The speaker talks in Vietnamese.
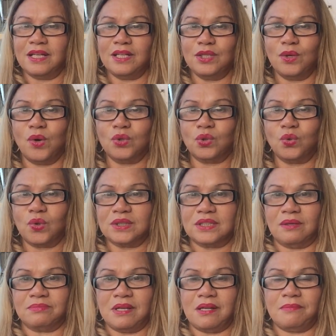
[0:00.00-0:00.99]
nó đi vô tút
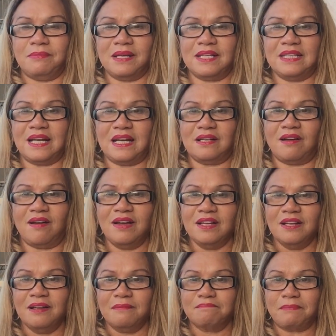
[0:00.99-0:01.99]
trong đất mấy cái nhà đó
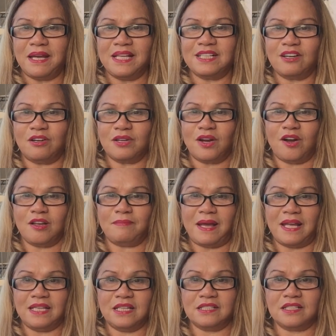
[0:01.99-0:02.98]
bay ngó ngói
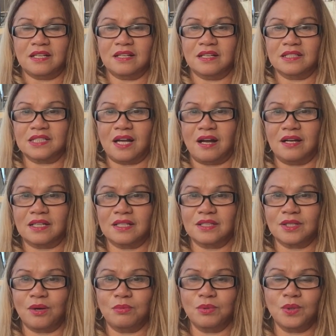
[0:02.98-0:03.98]
bay về trơn sợ
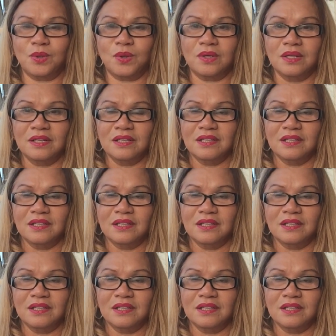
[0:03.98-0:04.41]
kinh khủng luôn